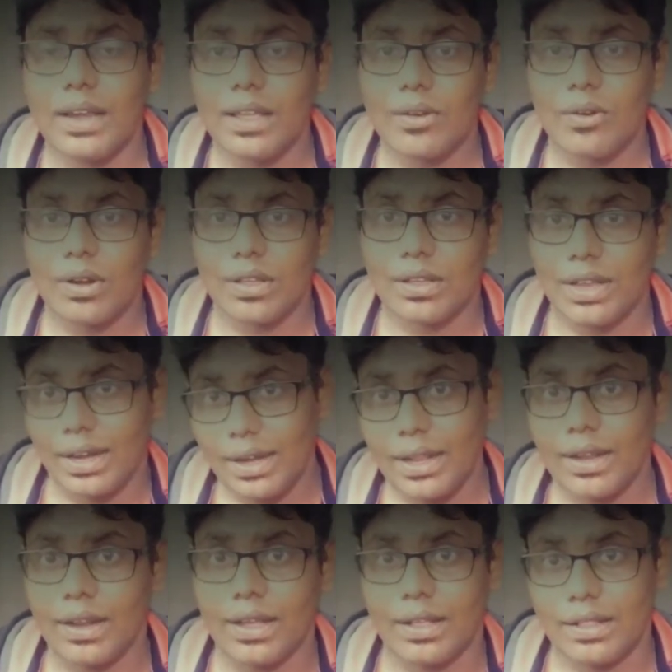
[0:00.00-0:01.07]
மாதிரி ஒரு
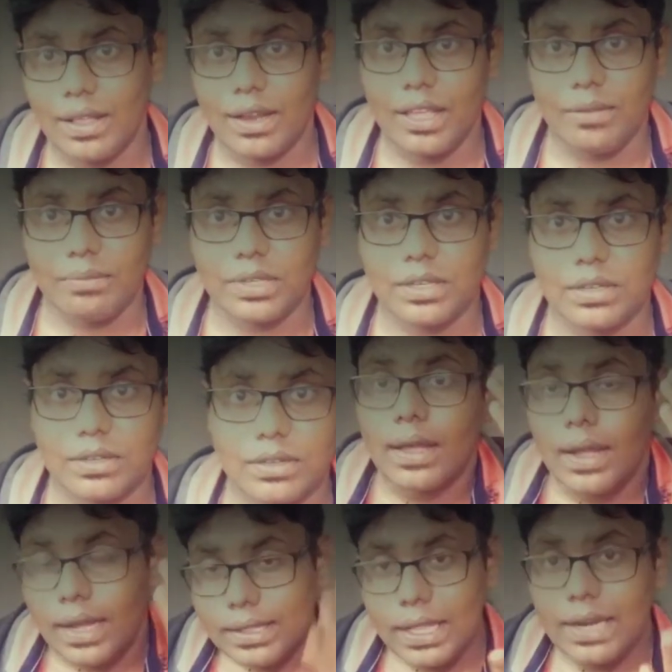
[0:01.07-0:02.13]
எண்டிங் இந்த கேம்
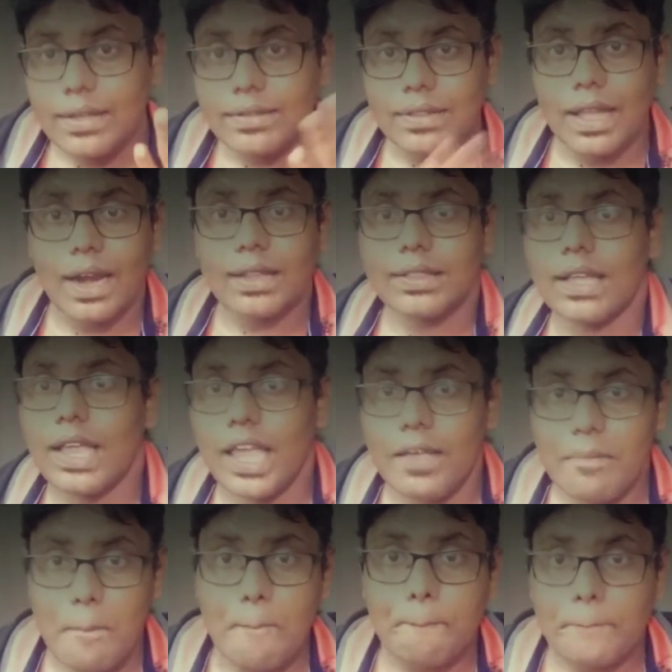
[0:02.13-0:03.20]
இந்த லிஸ்ட்ல அடுத்த
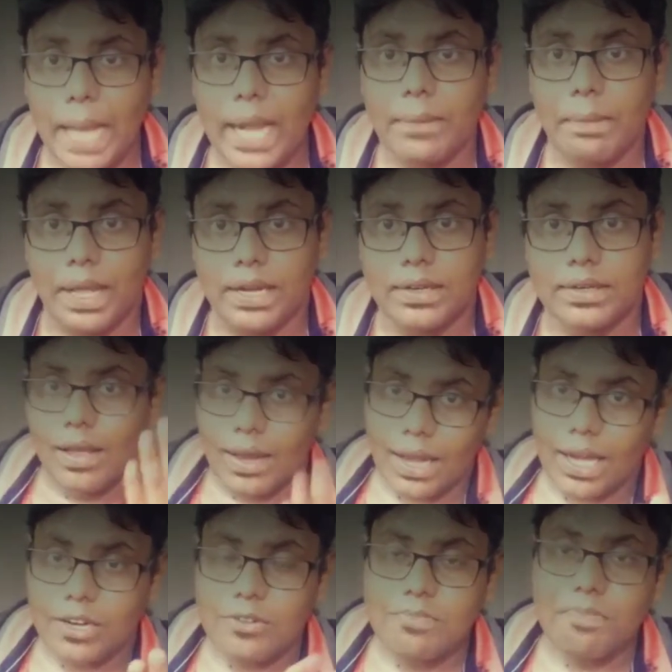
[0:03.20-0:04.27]
கேம் பேக்மேன்
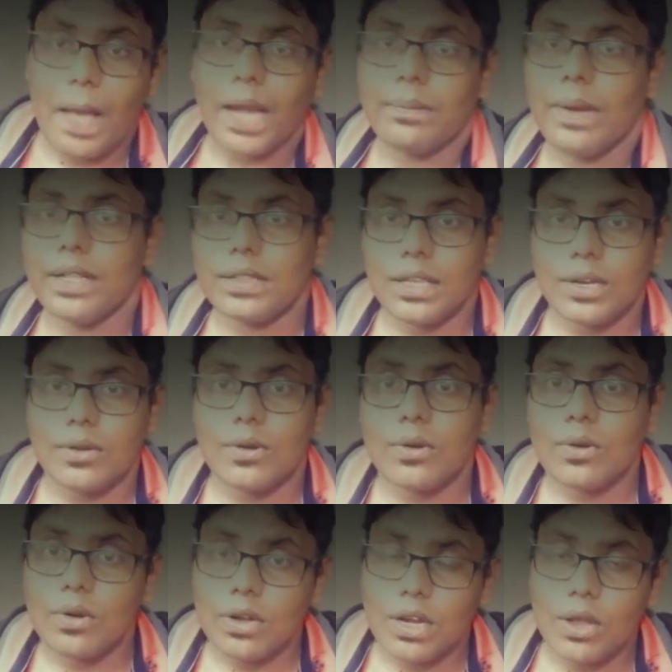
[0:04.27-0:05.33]
எல்லாருக்கும் பேக்மேன் தெரியும்
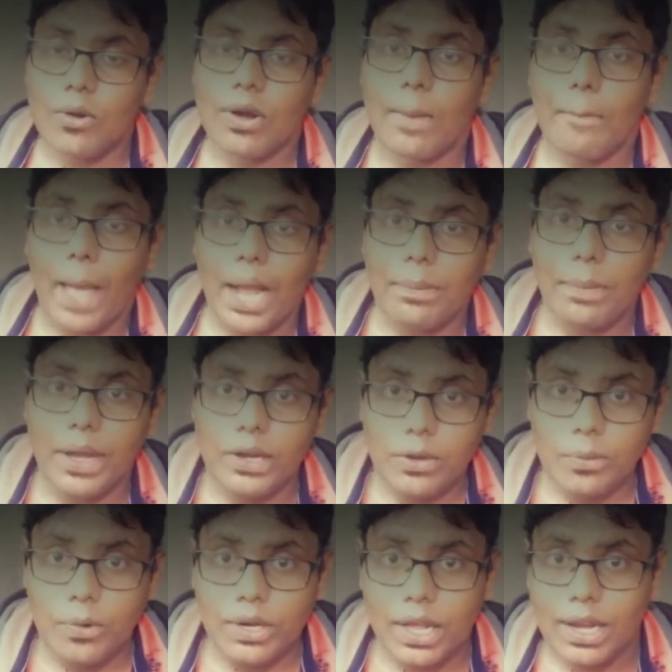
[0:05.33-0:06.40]
கூகுள்ல கூட பேக்மேன்
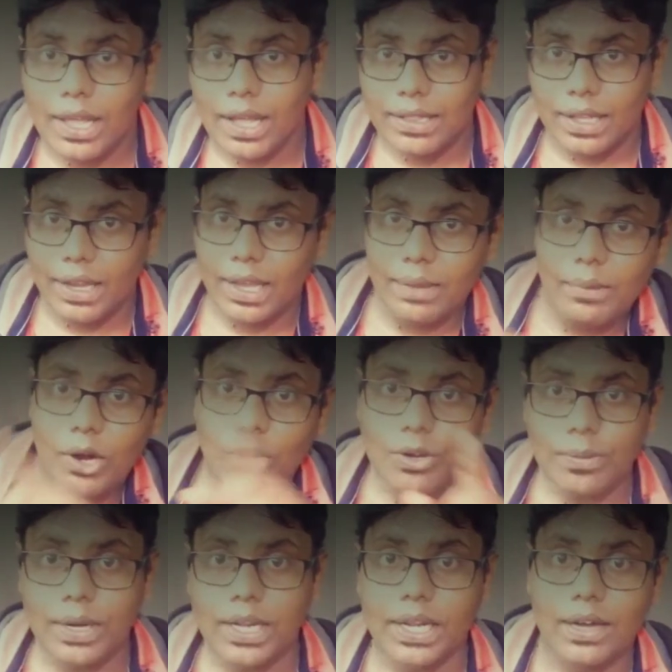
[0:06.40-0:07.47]
போட்டாலே அந்த கேம்
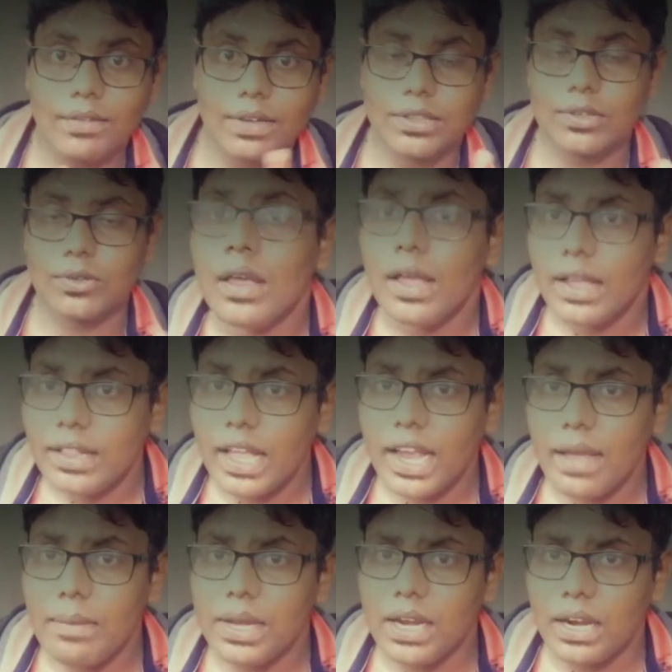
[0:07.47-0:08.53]
ஆட்டோமேட்டிக்கா வந்துடும் இந்த
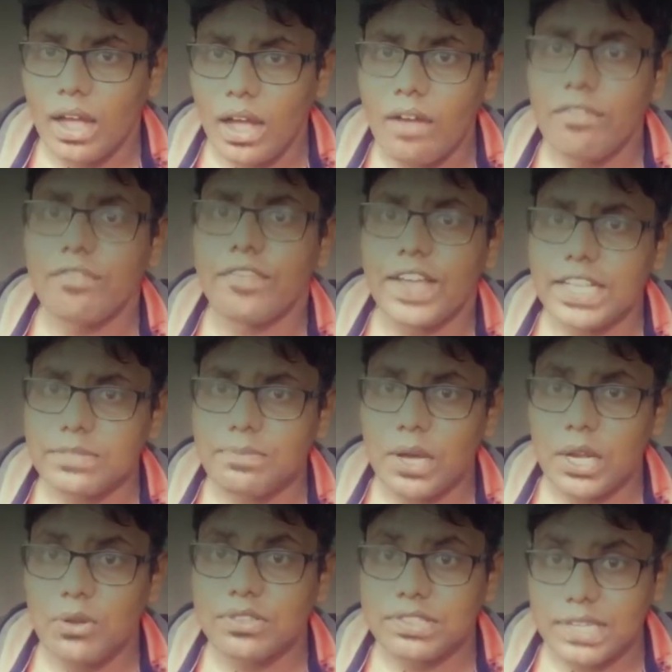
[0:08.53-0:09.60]
கேம் என்னன்னா ஃபேஸ்
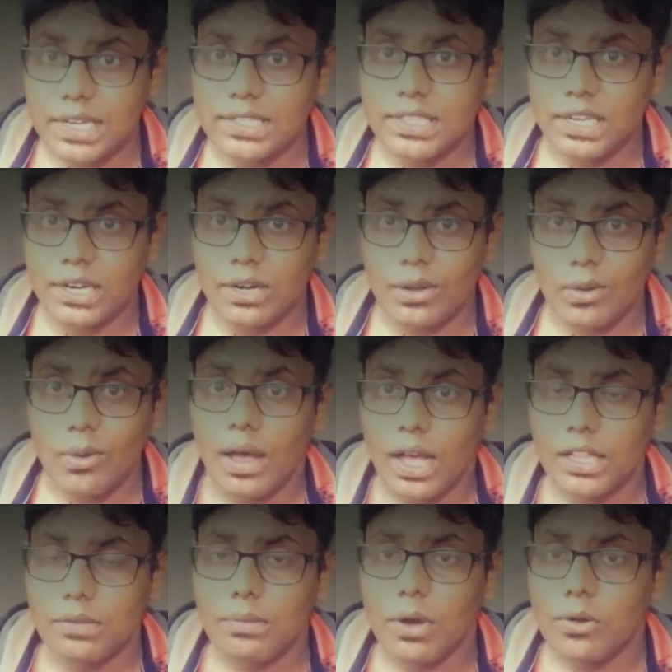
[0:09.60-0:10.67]
மாதிரி ஒரு ஸ்ட்ரக்சர் இருக்கும்
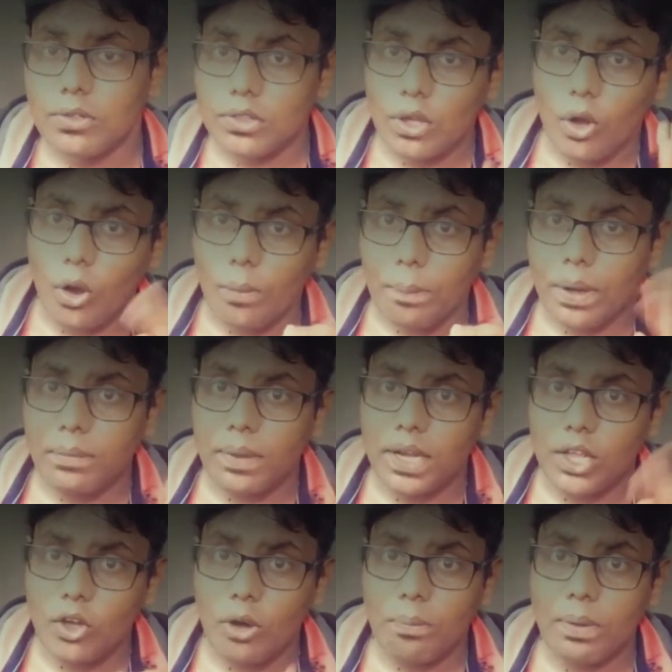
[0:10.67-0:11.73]
அது மவுத்த ஓப்பன்
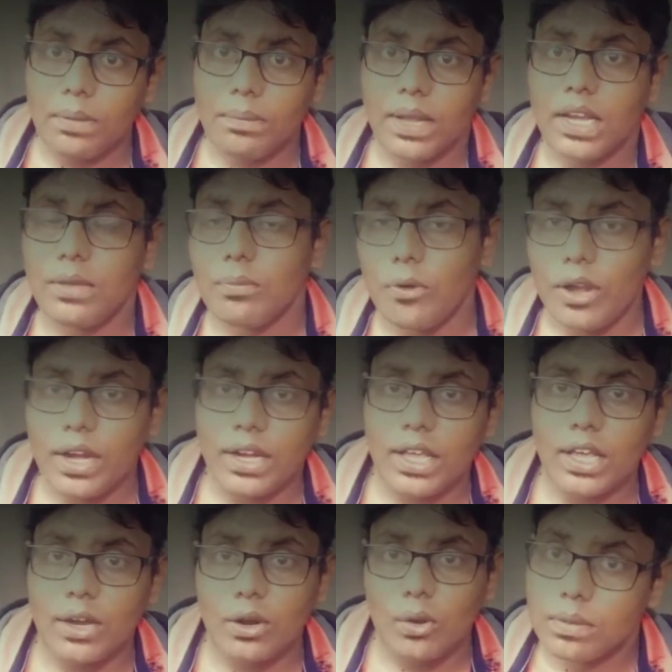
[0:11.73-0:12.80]
பண்ணி ஓப்பன் பண்ணி
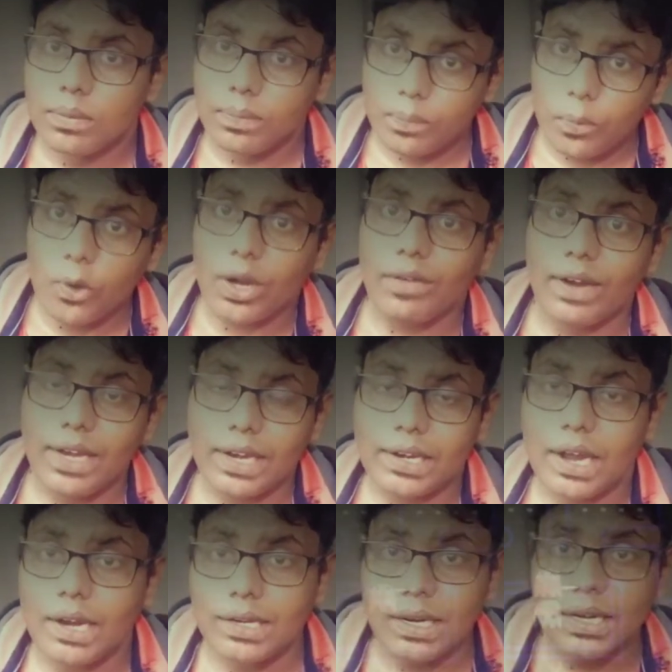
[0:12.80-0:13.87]
போய்கிட்டே இருக்கும் போற வழியில
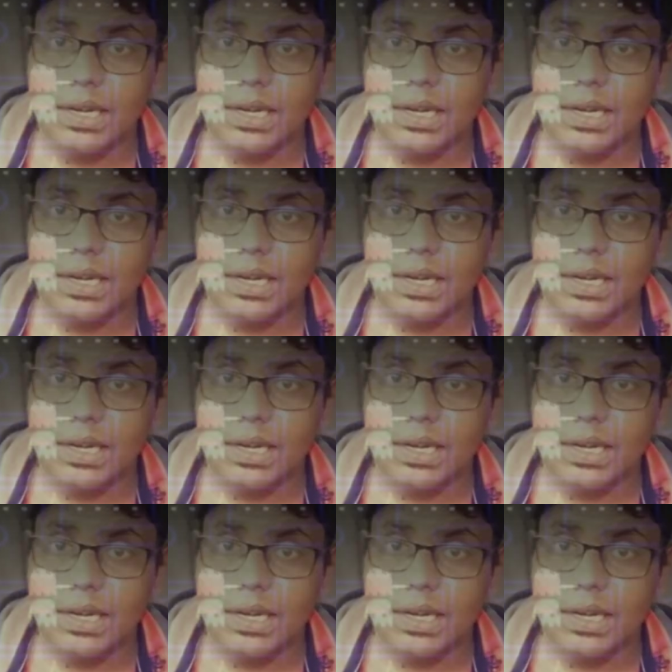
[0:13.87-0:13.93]
டாட்